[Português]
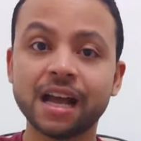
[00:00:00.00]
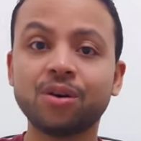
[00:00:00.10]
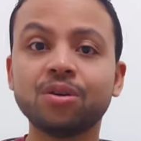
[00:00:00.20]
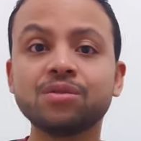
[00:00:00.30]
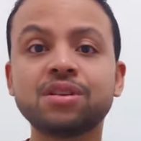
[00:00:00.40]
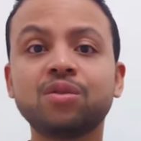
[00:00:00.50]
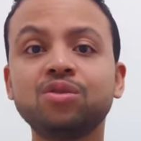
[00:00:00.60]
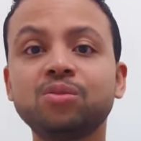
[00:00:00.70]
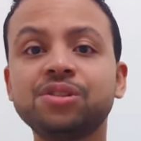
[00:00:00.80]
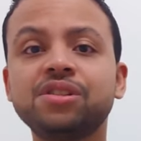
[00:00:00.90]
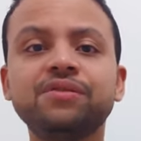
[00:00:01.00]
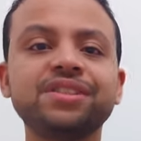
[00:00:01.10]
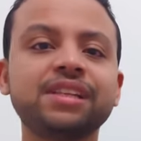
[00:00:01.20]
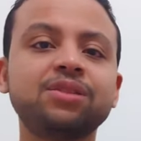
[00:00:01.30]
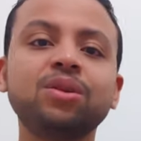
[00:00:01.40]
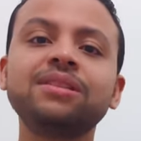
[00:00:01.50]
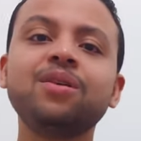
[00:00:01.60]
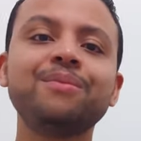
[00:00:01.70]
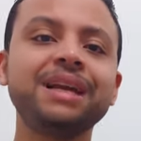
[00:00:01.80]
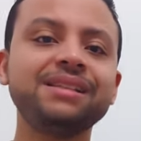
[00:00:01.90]
Agora o segundo motivo está
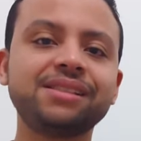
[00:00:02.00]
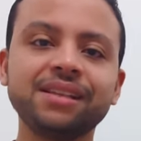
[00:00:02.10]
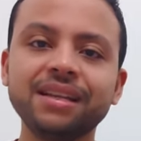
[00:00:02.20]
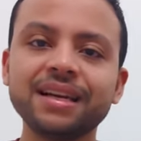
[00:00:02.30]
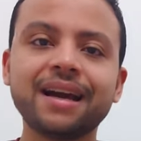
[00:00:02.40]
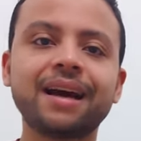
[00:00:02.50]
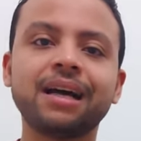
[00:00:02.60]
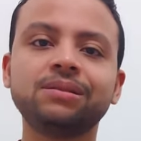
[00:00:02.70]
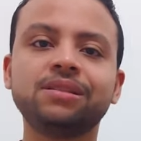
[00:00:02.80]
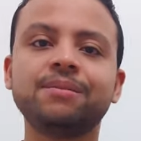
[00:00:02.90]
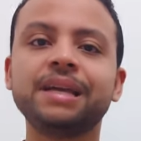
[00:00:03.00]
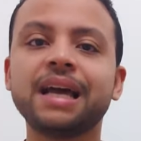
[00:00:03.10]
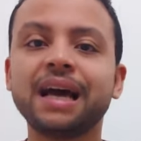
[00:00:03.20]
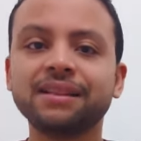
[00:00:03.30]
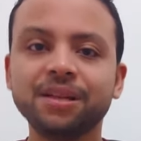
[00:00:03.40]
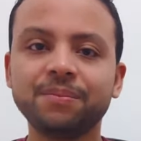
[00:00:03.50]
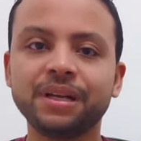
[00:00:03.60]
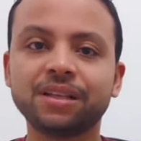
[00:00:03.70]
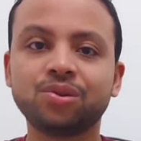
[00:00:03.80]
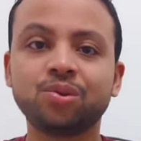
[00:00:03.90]
totalmente ligado também à
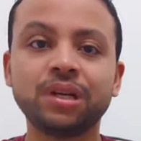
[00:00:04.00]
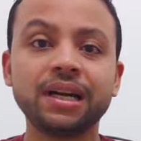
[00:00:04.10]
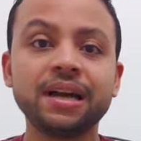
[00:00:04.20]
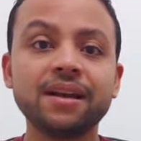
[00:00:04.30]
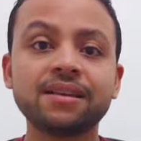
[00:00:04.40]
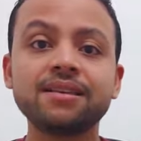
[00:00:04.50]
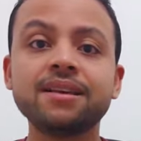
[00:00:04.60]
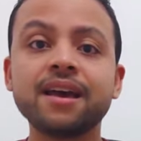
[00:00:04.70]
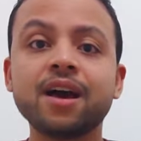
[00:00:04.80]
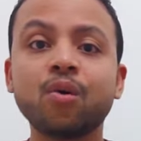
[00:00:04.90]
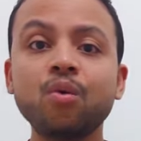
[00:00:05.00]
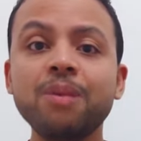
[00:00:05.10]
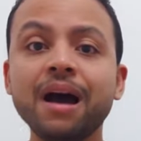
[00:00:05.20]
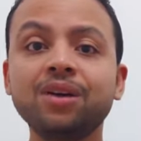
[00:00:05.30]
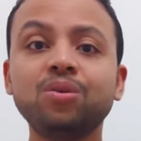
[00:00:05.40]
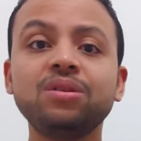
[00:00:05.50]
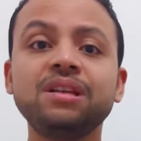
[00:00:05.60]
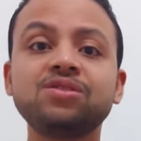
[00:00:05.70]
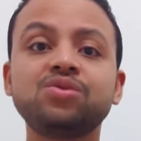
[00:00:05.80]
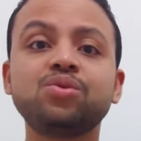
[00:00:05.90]
temperatura, que é o barulho
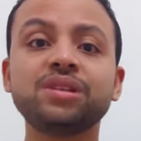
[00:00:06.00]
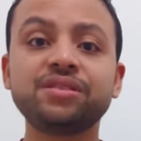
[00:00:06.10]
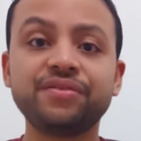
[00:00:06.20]
das suas